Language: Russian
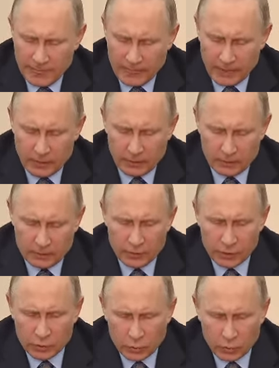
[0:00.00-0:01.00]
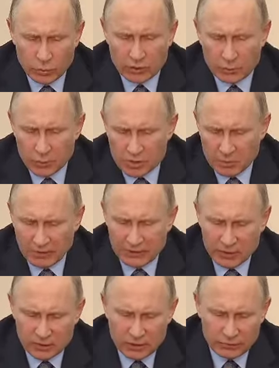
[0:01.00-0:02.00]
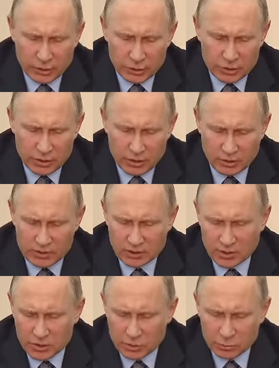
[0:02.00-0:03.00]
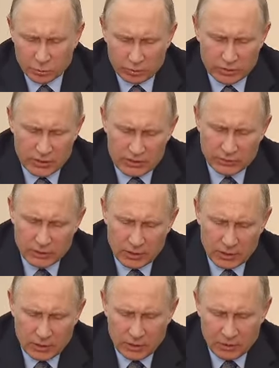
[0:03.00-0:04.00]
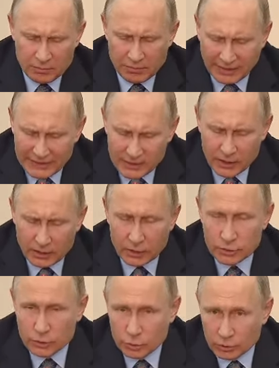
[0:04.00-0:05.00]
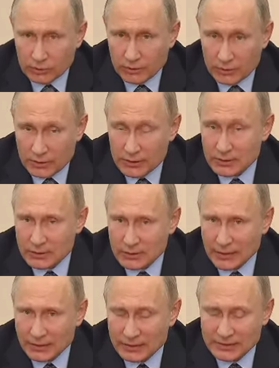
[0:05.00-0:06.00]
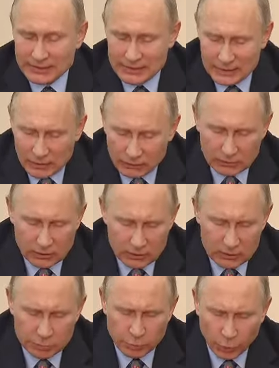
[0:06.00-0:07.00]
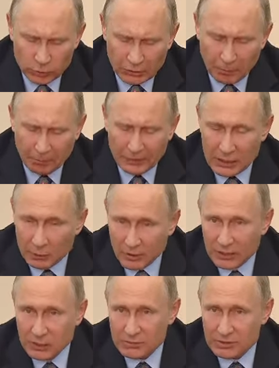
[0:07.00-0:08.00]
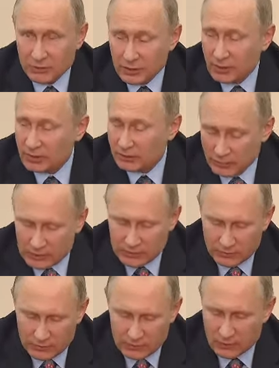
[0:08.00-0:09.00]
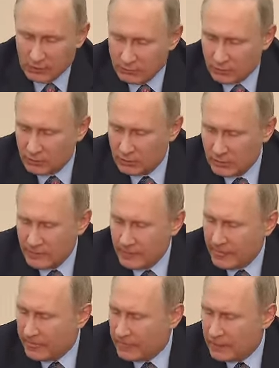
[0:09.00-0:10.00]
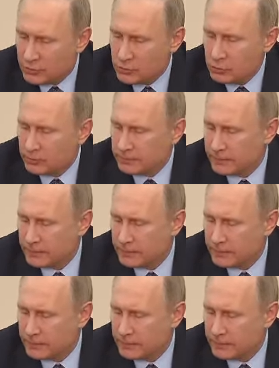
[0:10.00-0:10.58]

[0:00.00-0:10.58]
э, регионы, муниципалитеты в решении этой задачи будут действовать предельно четко и скоординированно, с полным пониманием своей ответственности. Давайте начнем.